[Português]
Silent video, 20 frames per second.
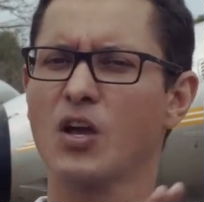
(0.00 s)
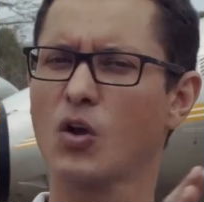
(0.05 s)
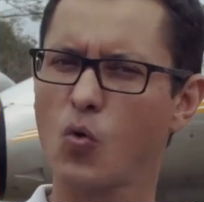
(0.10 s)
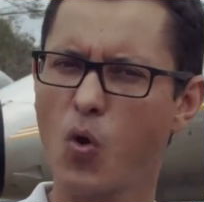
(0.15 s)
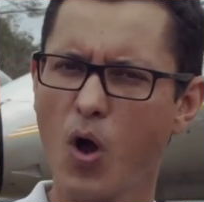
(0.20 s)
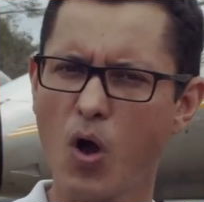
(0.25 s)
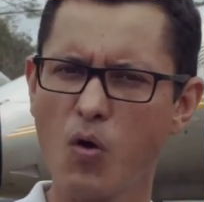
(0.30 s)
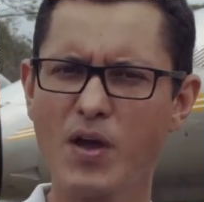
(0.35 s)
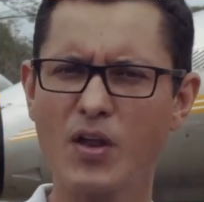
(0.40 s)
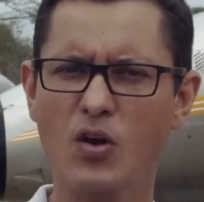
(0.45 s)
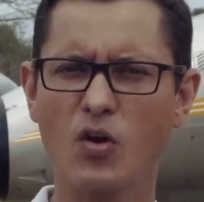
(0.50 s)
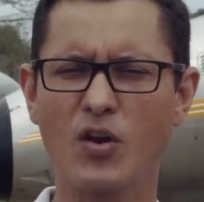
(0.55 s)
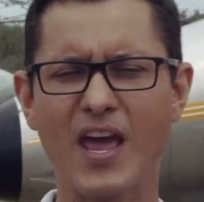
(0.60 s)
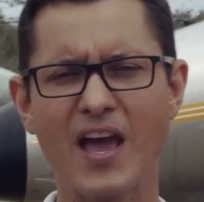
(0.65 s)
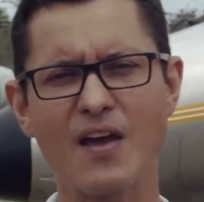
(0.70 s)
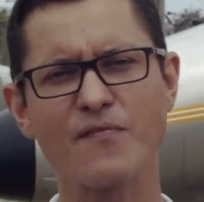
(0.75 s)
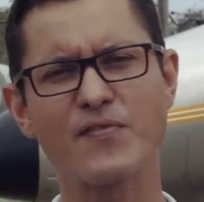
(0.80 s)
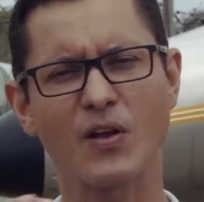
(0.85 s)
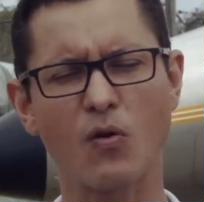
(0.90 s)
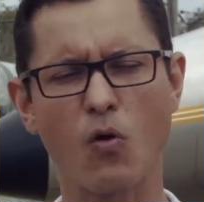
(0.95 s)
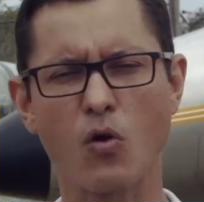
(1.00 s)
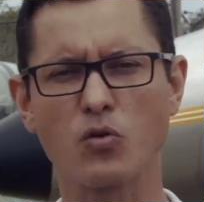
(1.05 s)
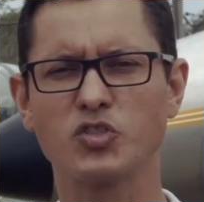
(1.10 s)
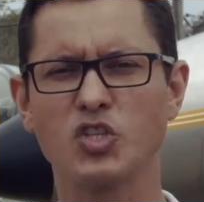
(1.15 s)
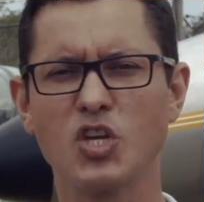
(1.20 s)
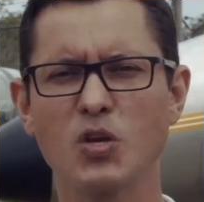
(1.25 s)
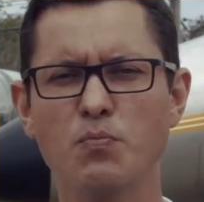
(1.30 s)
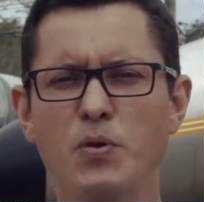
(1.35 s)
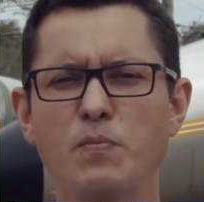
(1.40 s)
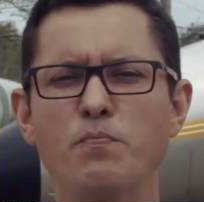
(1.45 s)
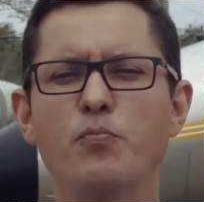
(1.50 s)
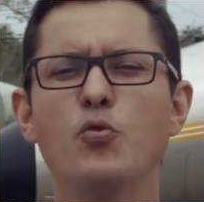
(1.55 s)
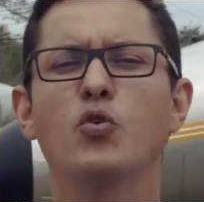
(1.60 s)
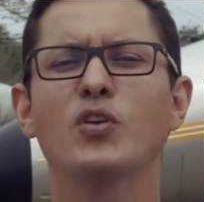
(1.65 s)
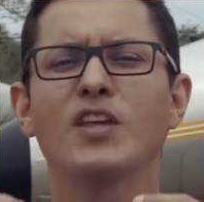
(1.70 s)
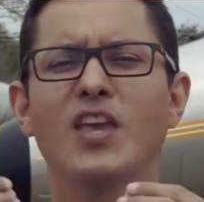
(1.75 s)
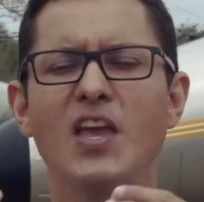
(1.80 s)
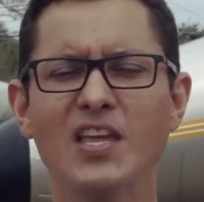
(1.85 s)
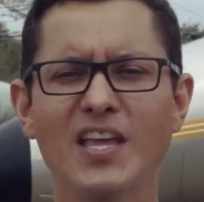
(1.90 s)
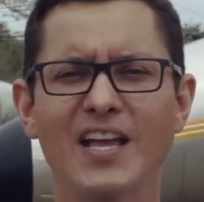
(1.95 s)
qual aeronave é qual tipo e por
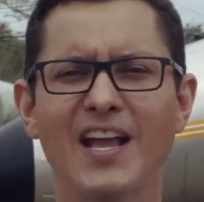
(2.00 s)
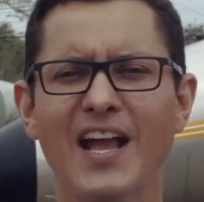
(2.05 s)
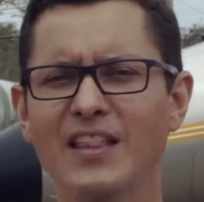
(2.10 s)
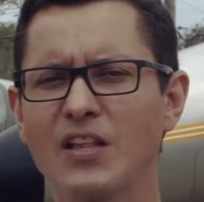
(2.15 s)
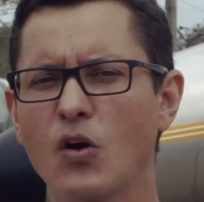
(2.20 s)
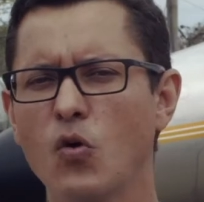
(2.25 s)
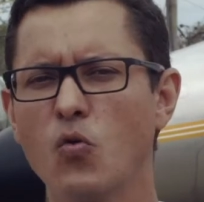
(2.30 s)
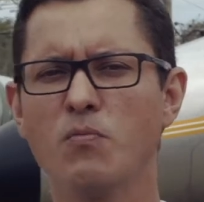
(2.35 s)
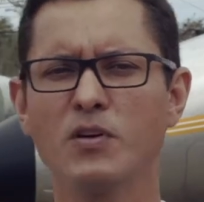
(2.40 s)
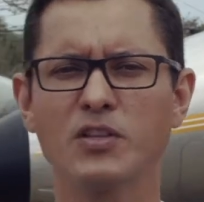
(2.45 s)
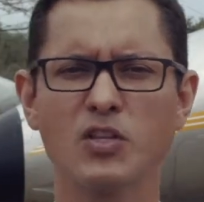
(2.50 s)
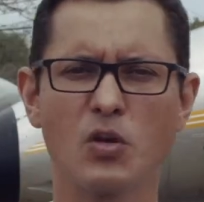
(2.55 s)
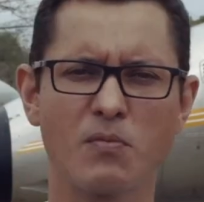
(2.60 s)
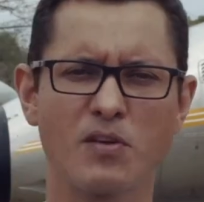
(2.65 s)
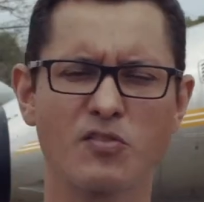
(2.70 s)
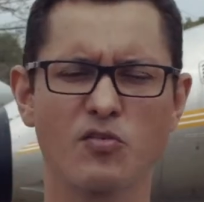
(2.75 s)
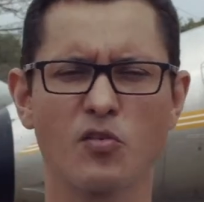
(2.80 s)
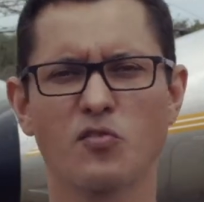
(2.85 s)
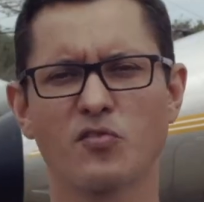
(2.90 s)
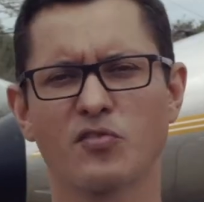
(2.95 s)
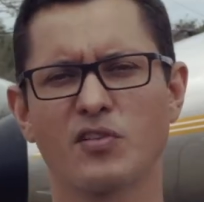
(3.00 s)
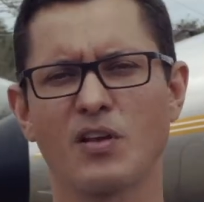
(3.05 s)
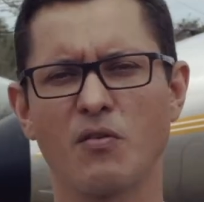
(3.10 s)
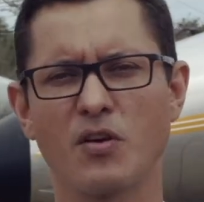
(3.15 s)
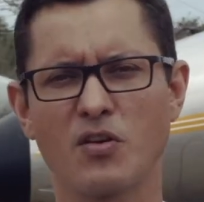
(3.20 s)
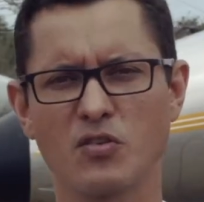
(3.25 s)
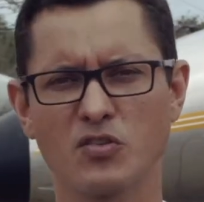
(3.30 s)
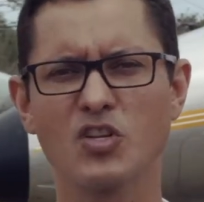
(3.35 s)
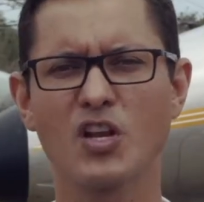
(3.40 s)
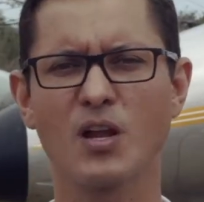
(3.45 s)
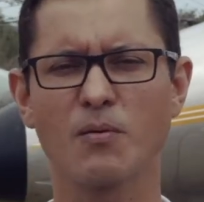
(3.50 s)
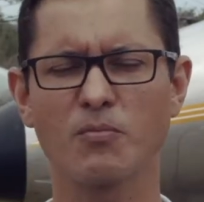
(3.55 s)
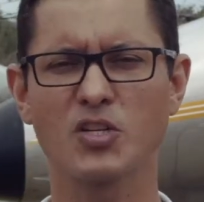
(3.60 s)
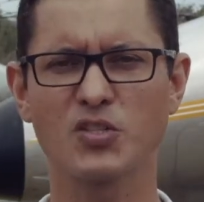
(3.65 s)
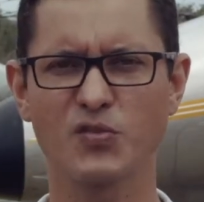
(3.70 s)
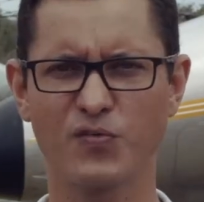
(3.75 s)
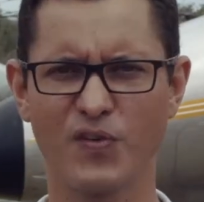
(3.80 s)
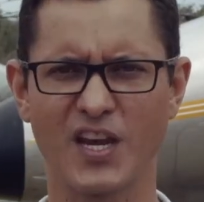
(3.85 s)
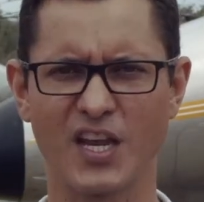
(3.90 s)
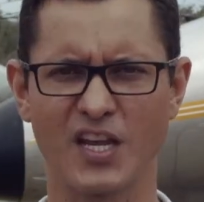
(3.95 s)
que, que cada uma tem uma solução aerodinâmica
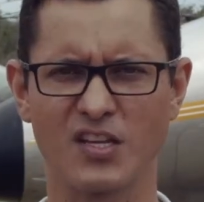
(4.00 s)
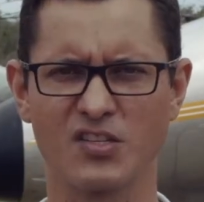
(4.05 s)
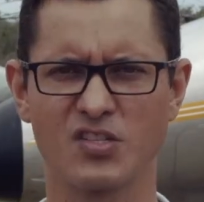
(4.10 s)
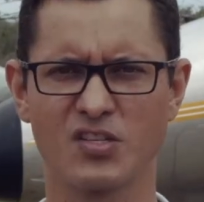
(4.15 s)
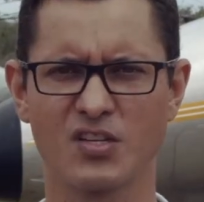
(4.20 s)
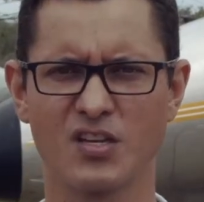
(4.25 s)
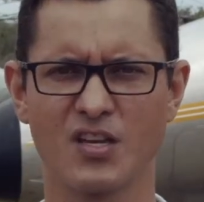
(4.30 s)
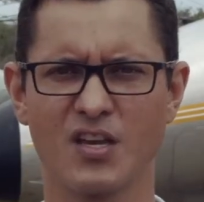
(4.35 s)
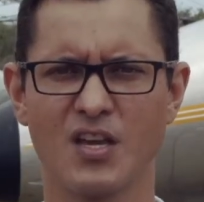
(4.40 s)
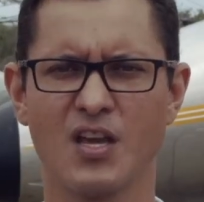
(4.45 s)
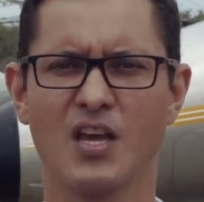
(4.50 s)
diferente.